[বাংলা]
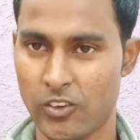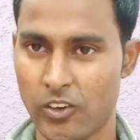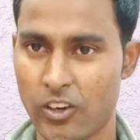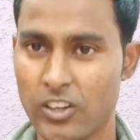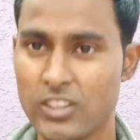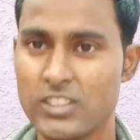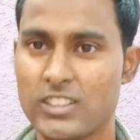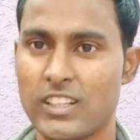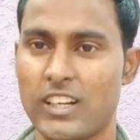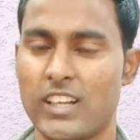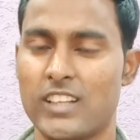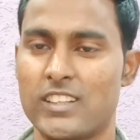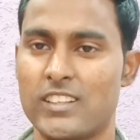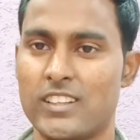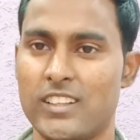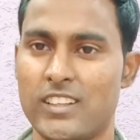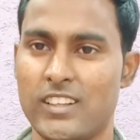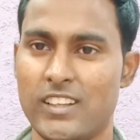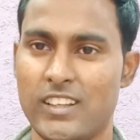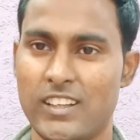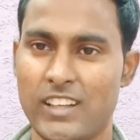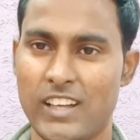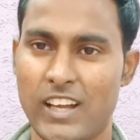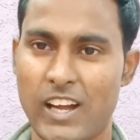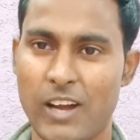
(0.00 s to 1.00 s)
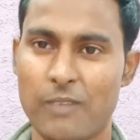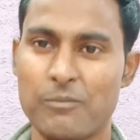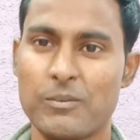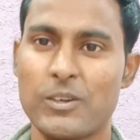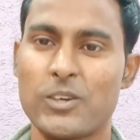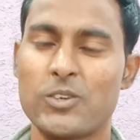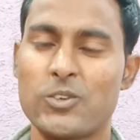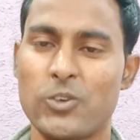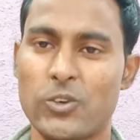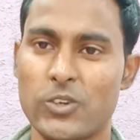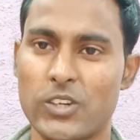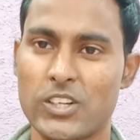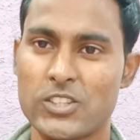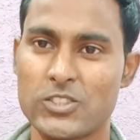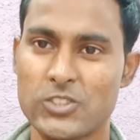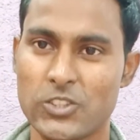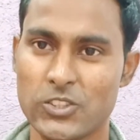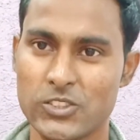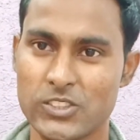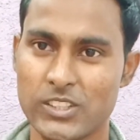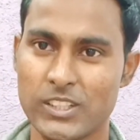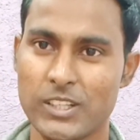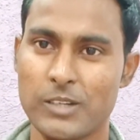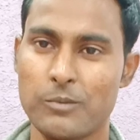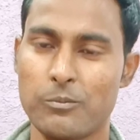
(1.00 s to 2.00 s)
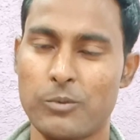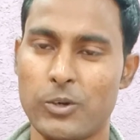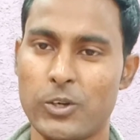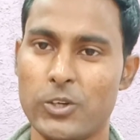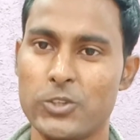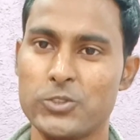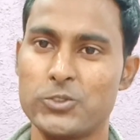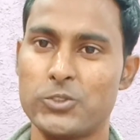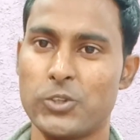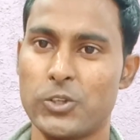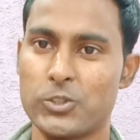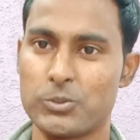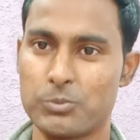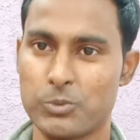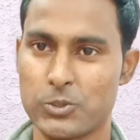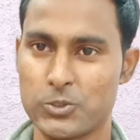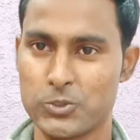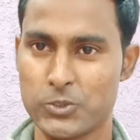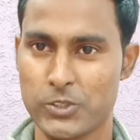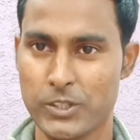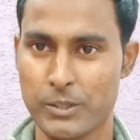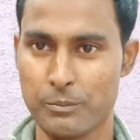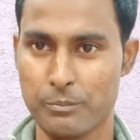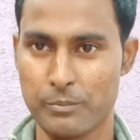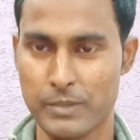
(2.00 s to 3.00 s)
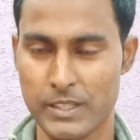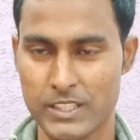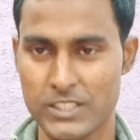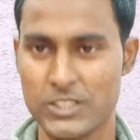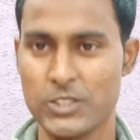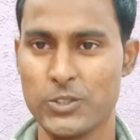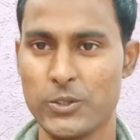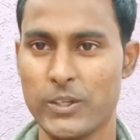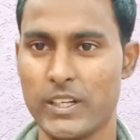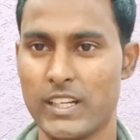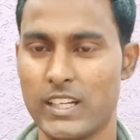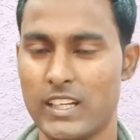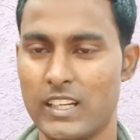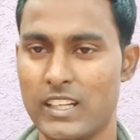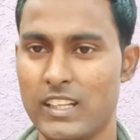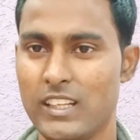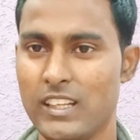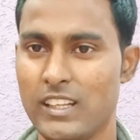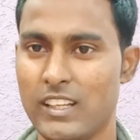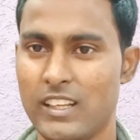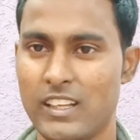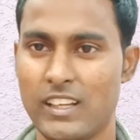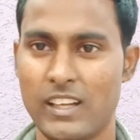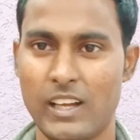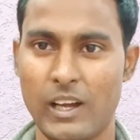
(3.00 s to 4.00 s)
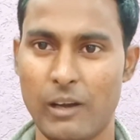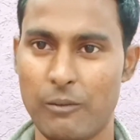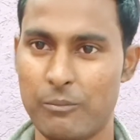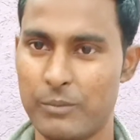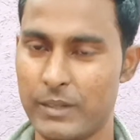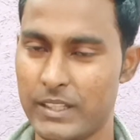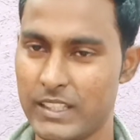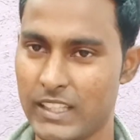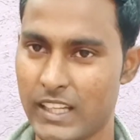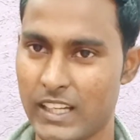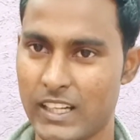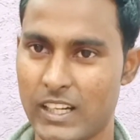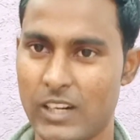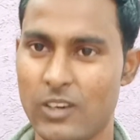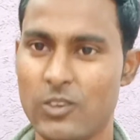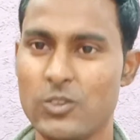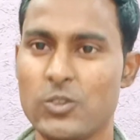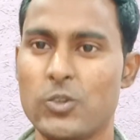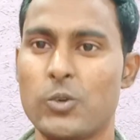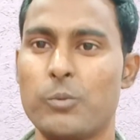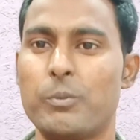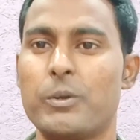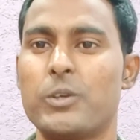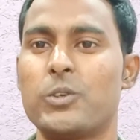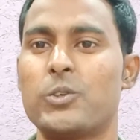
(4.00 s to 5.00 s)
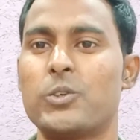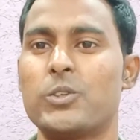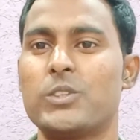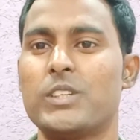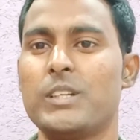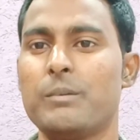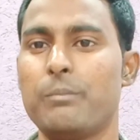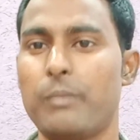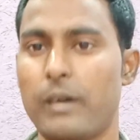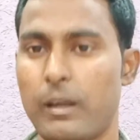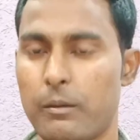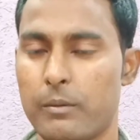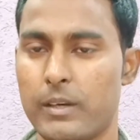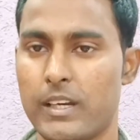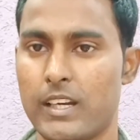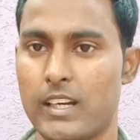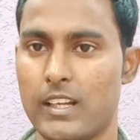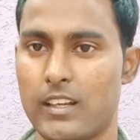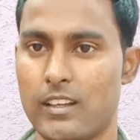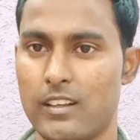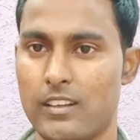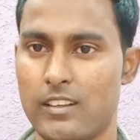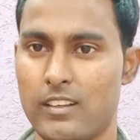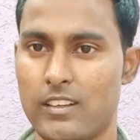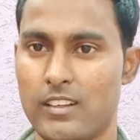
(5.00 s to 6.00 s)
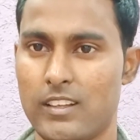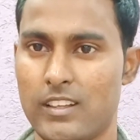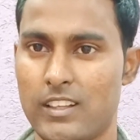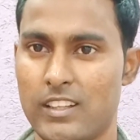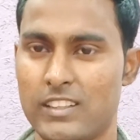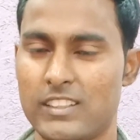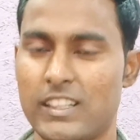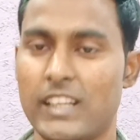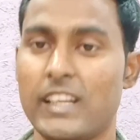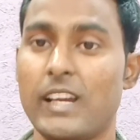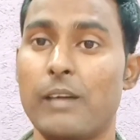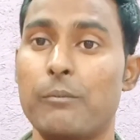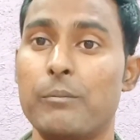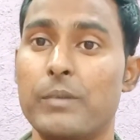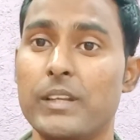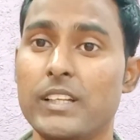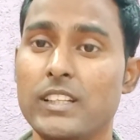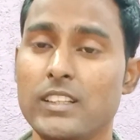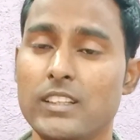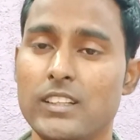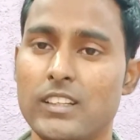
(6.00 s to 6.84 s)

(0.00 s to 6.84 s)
অর্থাৎ আপনার কন্যা সন্তানের বয়স দশ বছরের বেশি হয়ে গেলে আপনি এই অ্যাকাউন্ট ওপেন করতে পারবেন না তাই আপনি